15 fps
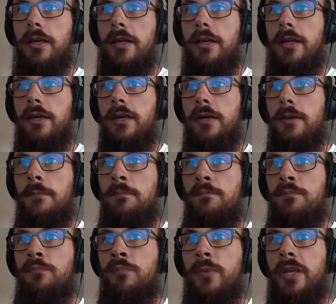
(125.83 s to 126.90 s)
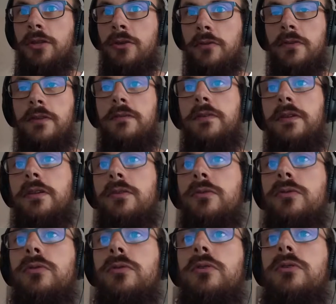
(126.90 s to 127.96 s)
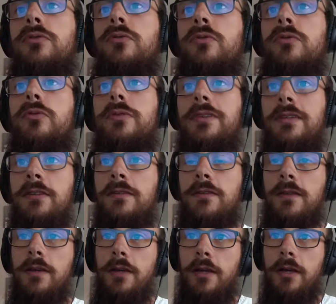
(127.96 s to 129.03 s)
Et, hum, et dans cette vidéo, donc TEDx,